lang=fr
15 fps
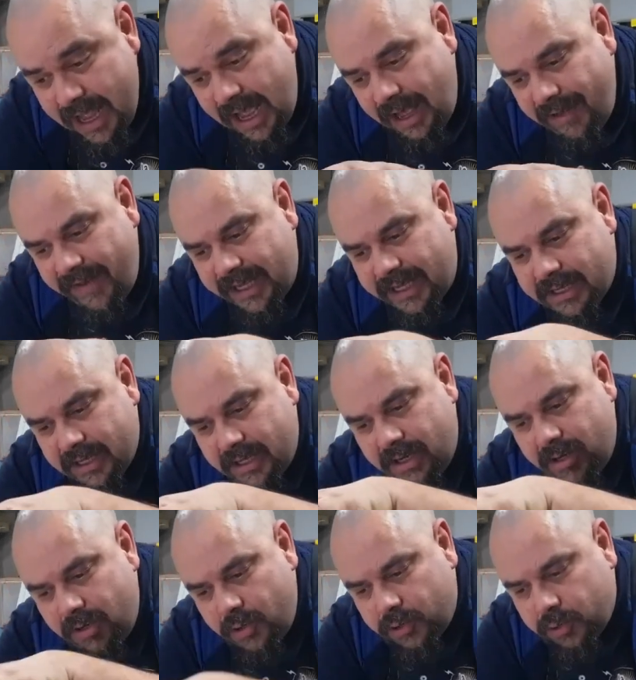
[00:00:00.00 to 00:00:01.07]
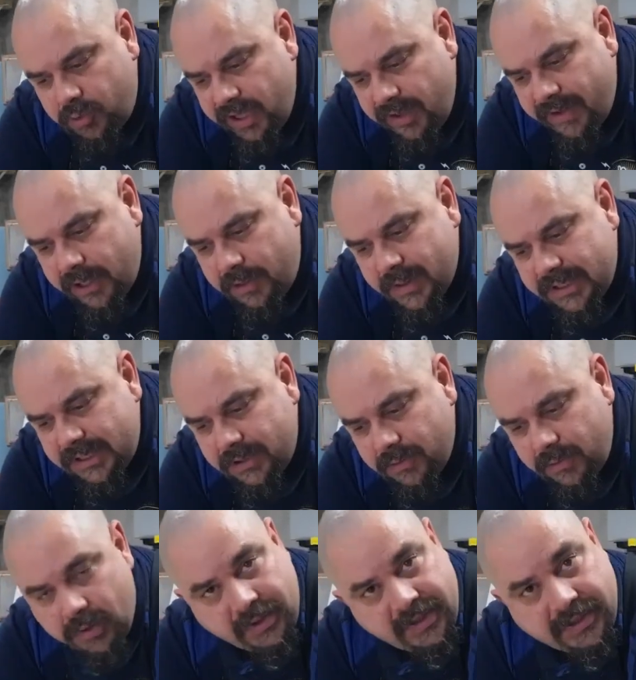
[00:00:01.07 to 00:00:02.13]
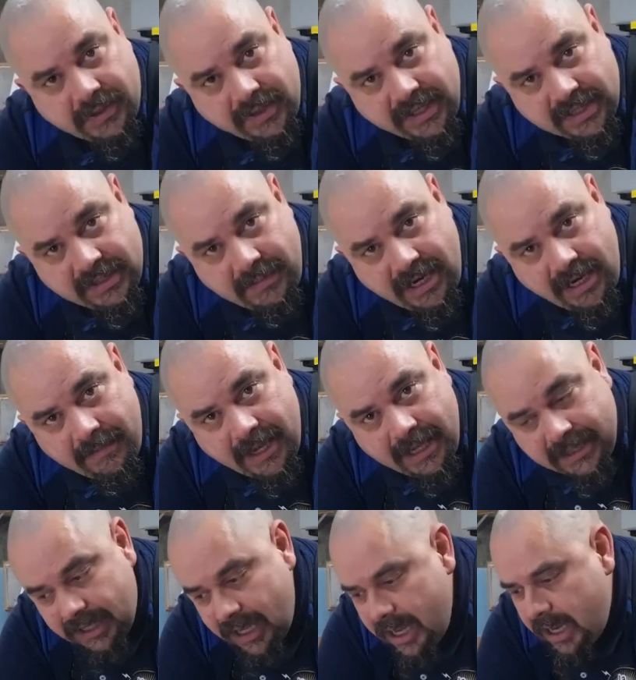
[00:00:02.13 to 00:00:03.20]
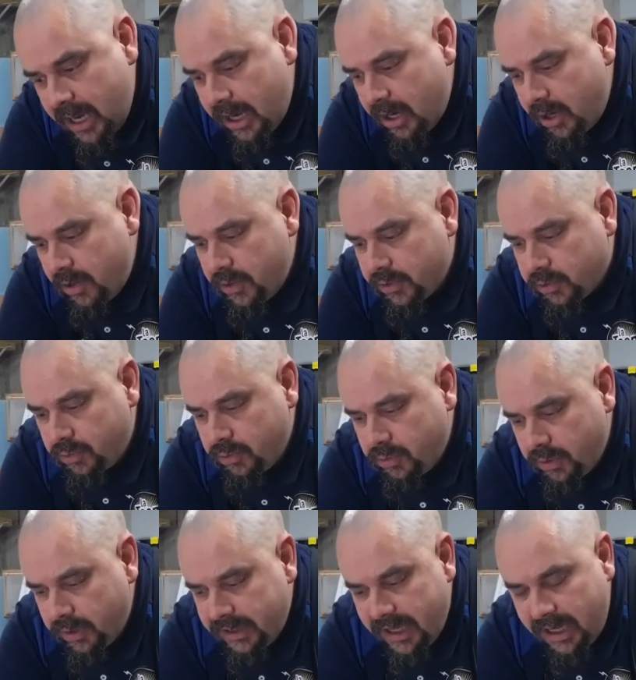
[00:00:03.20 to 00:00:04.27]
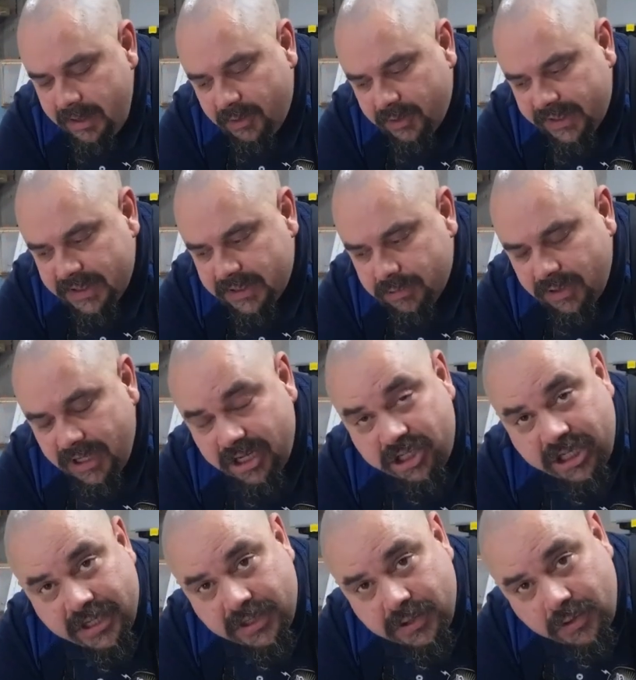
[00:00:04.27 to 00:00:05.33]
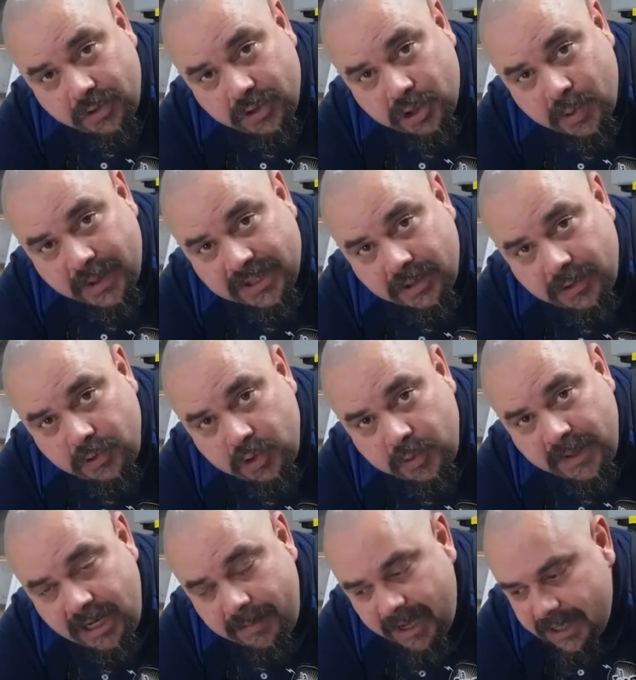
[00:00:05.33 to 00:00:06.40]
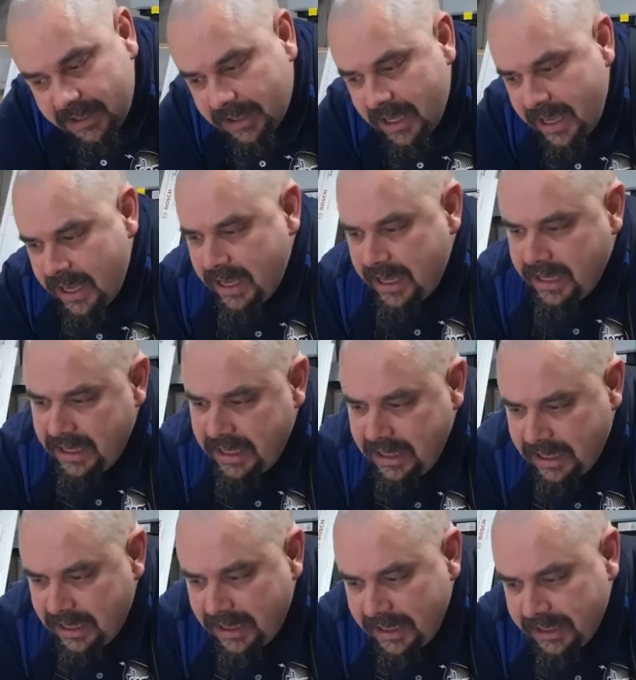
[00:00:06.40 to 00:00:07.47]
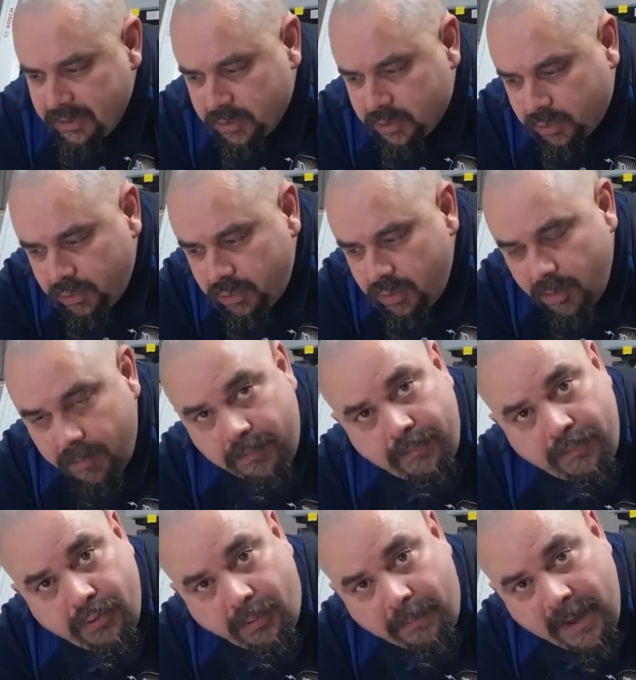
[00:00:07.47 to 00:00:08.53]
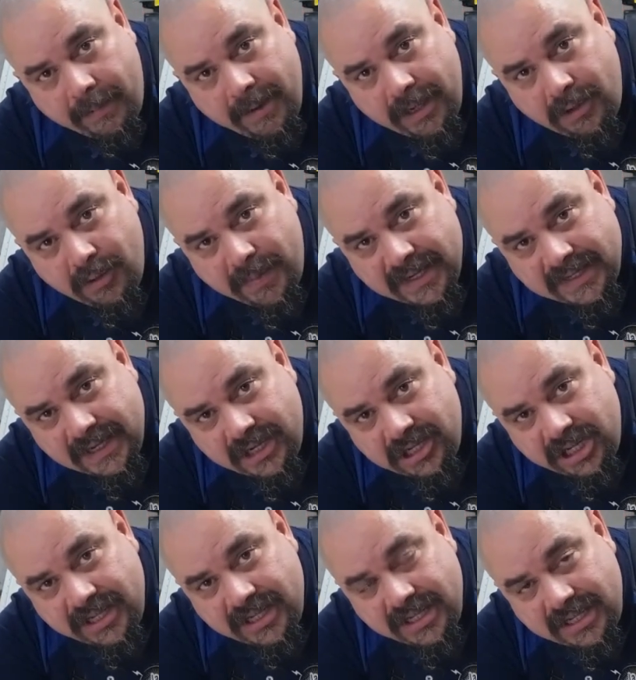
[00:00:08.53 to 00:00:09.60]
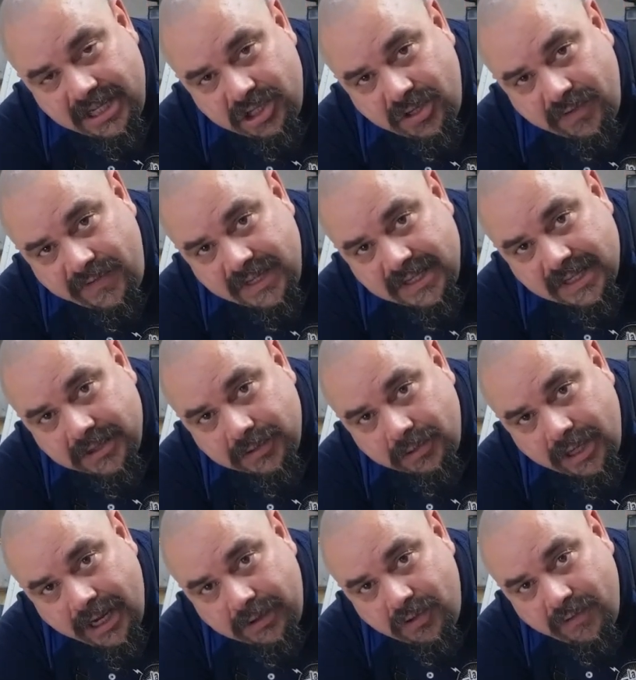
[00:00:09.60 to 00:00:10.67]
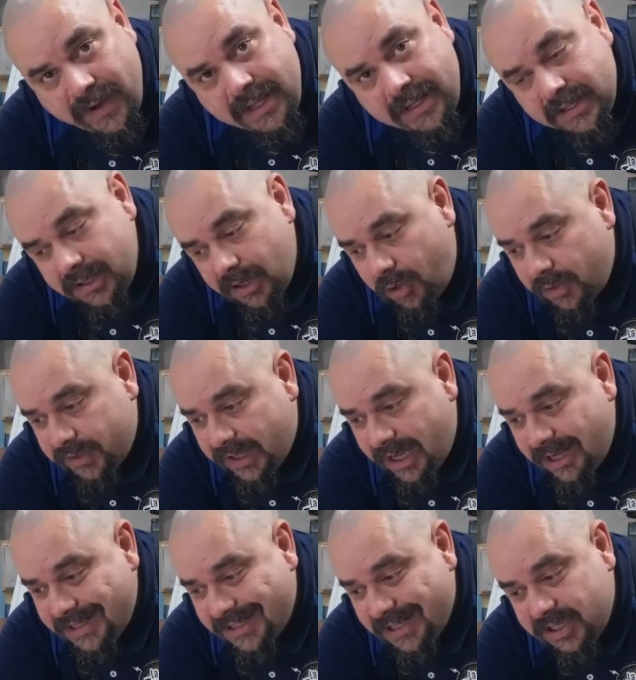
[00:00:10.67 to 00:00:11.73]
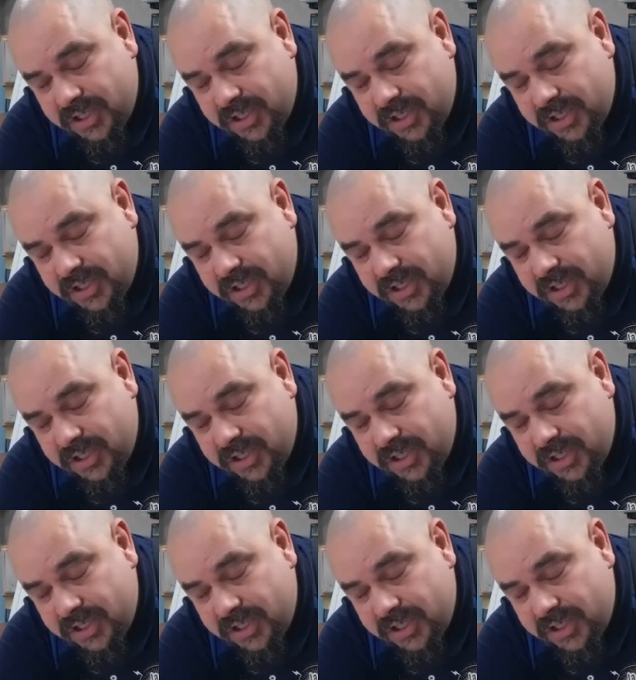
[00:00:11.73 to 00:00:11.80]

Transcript: avec le trou d'évacuation 115 mm, le trou d'alimentation de la chasse d'eau 72 mm et les deux trous pour permettre le passage des tiges de fixation de la cuvette en trax